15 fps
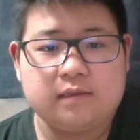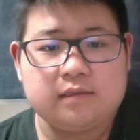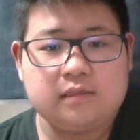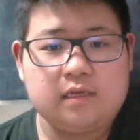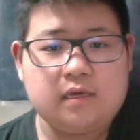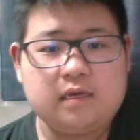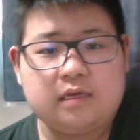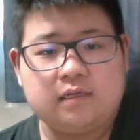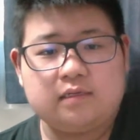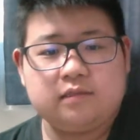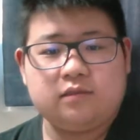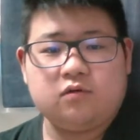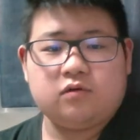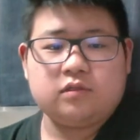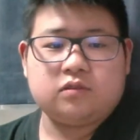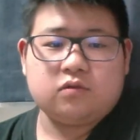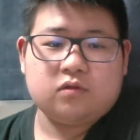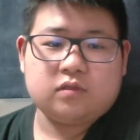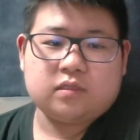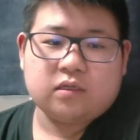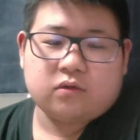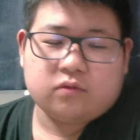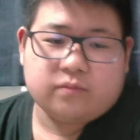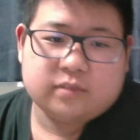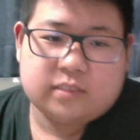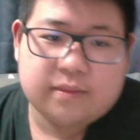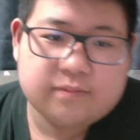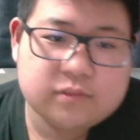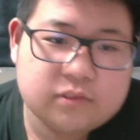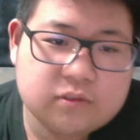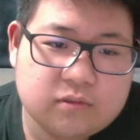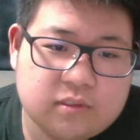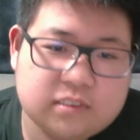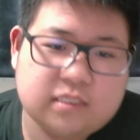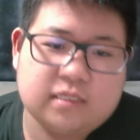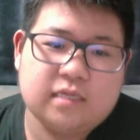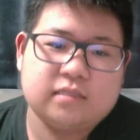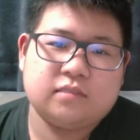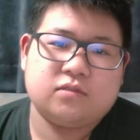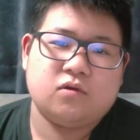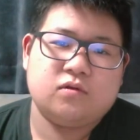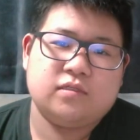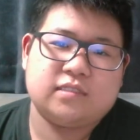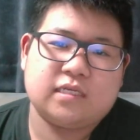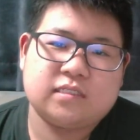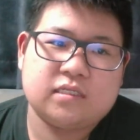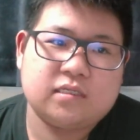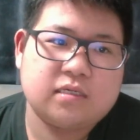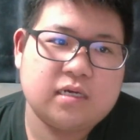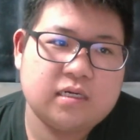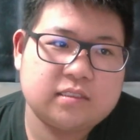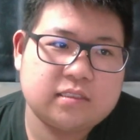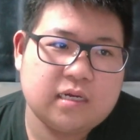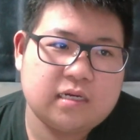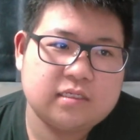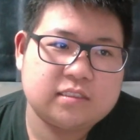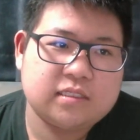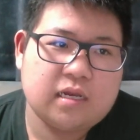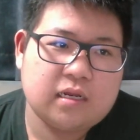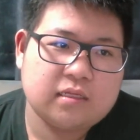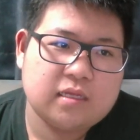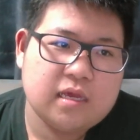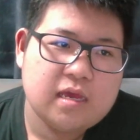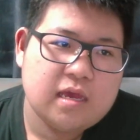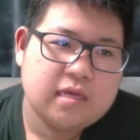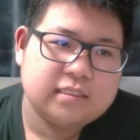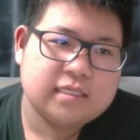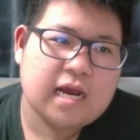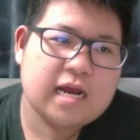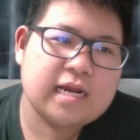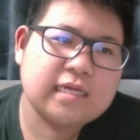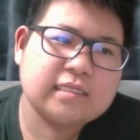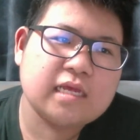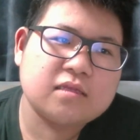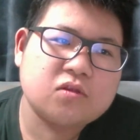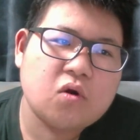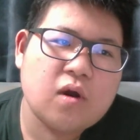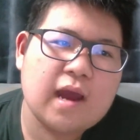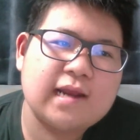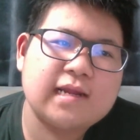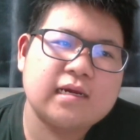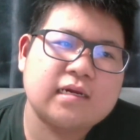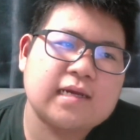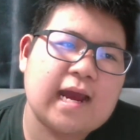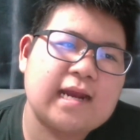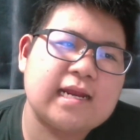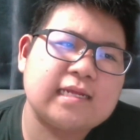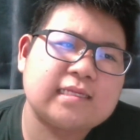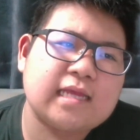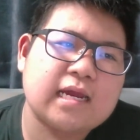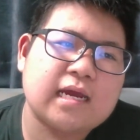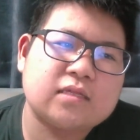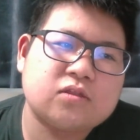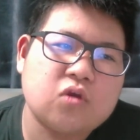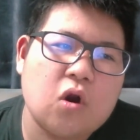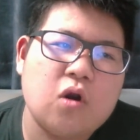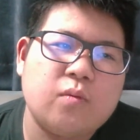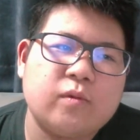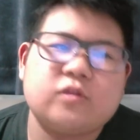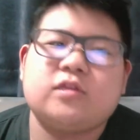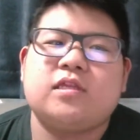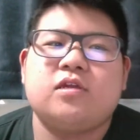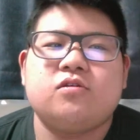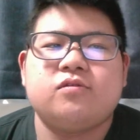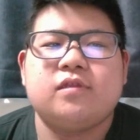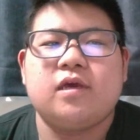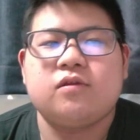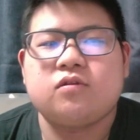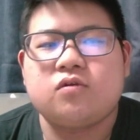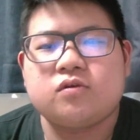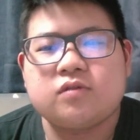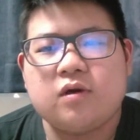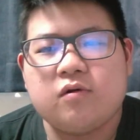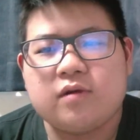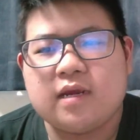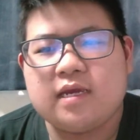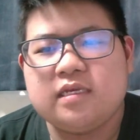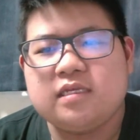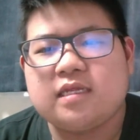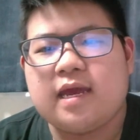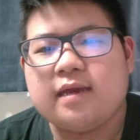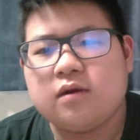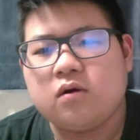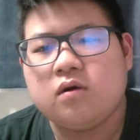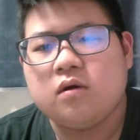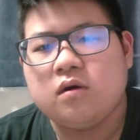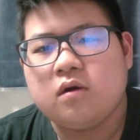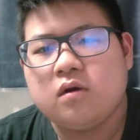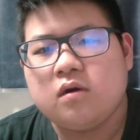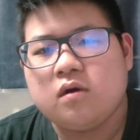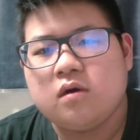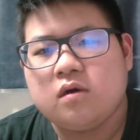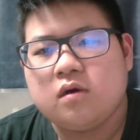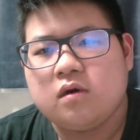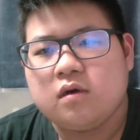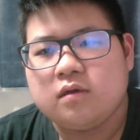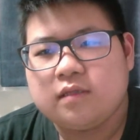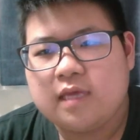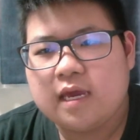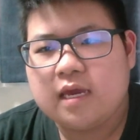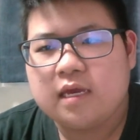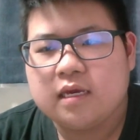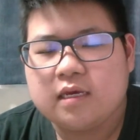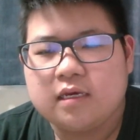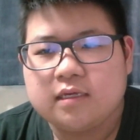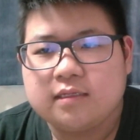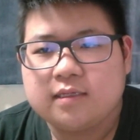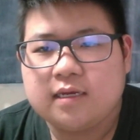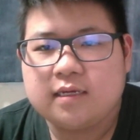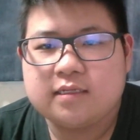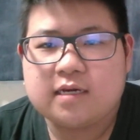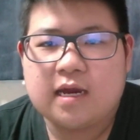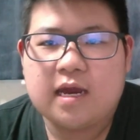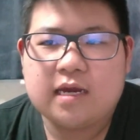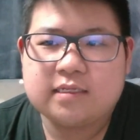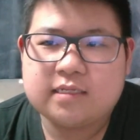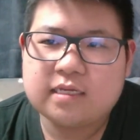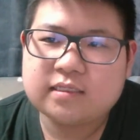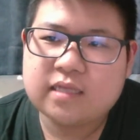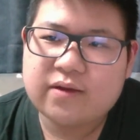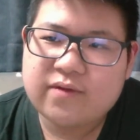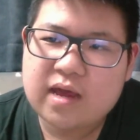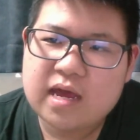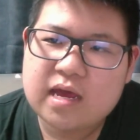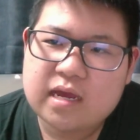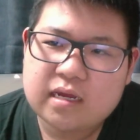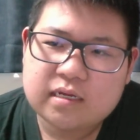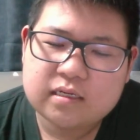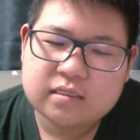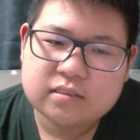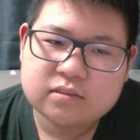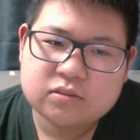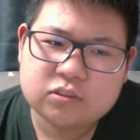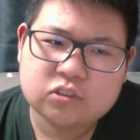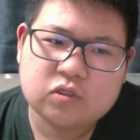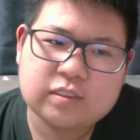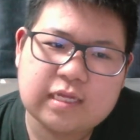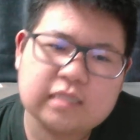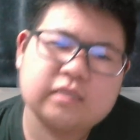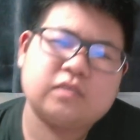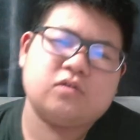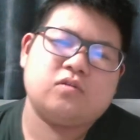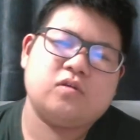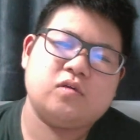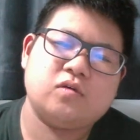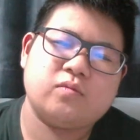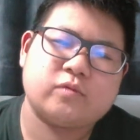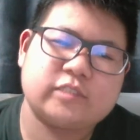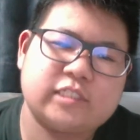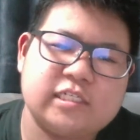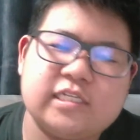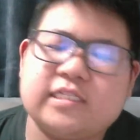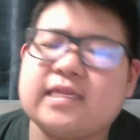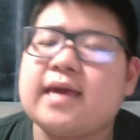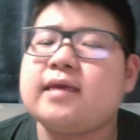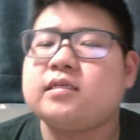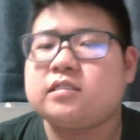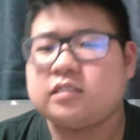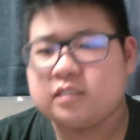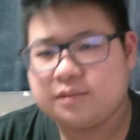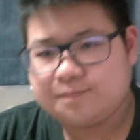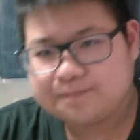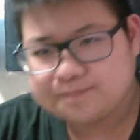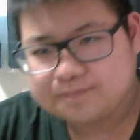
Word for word: ねえ、より人の言ってることも全部嘘でしかないですよ、リサちゃんがしっかりしたら。じゃあなたどうあな、あなたがどう思ってるんだよってことは俺が言いたいの。ね。だからあなたは嘘だっていう理由も知りたいし、